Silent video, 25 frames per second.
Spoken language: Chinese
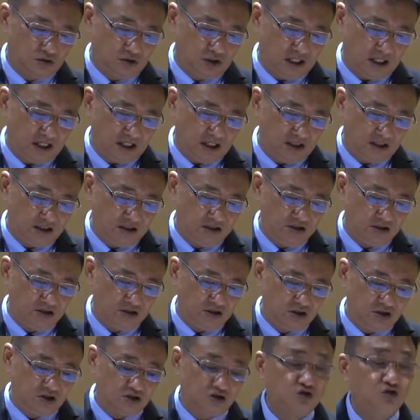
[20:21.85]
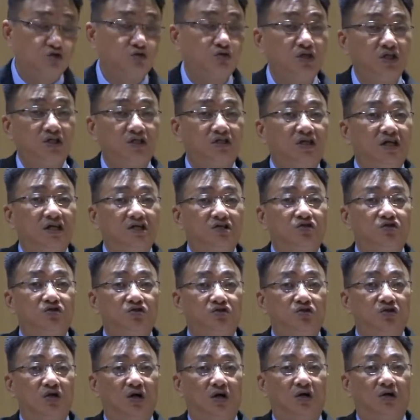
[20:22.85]
啊，因着故意谦
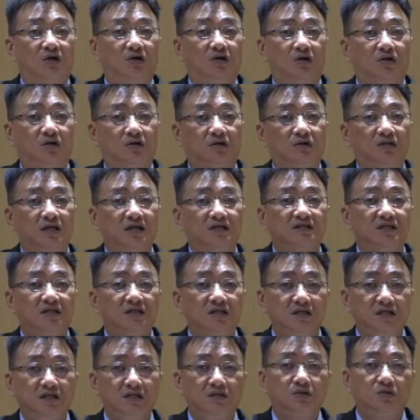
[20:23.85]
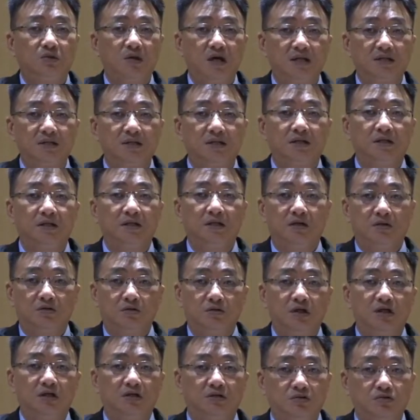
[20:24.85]
虚啊，那些异端
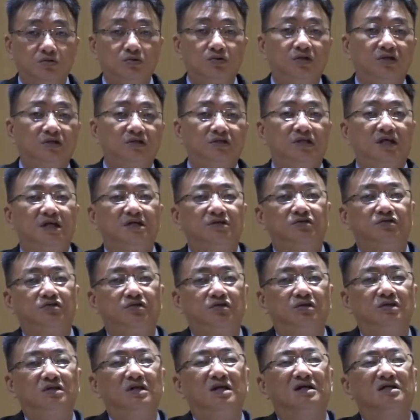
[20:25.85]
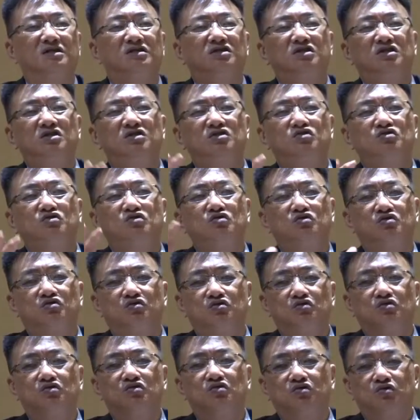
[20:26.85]
会故意谦虚。那基督
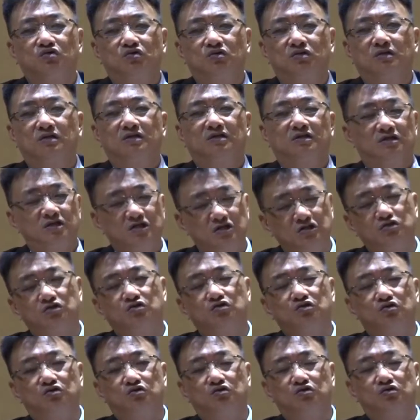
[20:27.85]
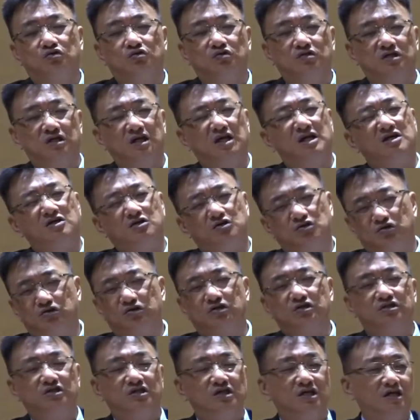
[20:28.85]
徒也有
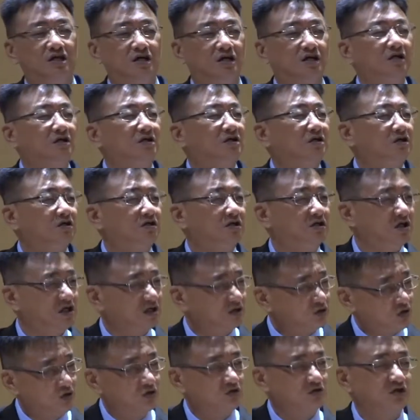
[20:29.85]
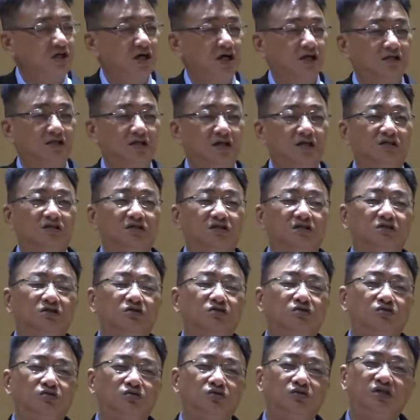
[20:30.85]
一些，也同样的是
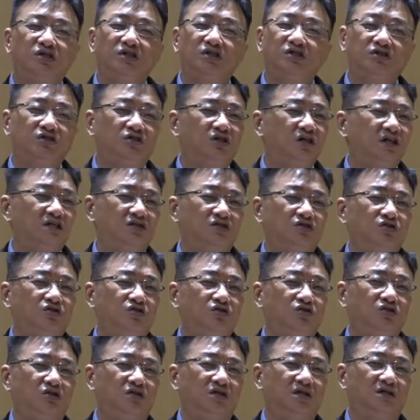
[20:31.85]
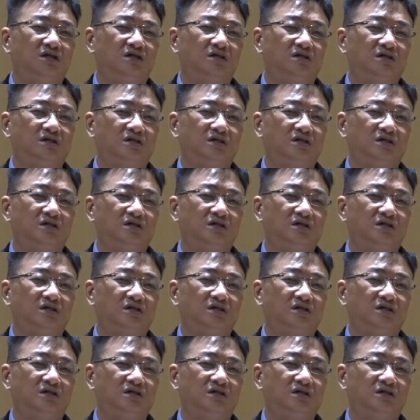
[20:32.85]
故意谦虚的，